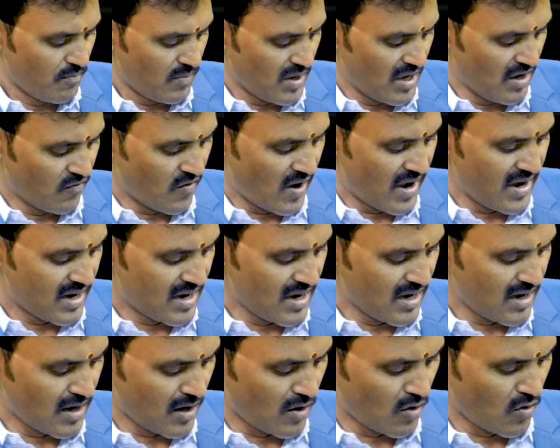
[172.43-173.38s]
మీ
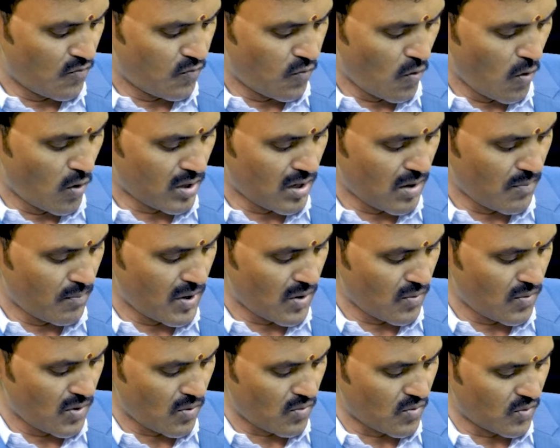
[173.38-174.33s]
వెహికల్లలో ఫోర్
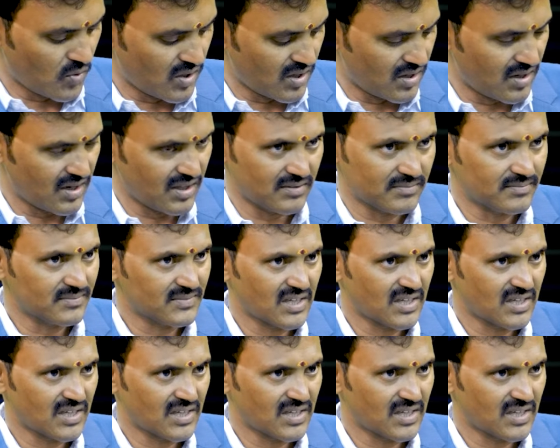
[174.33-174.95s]
నంబర్ ఉండకూడదండి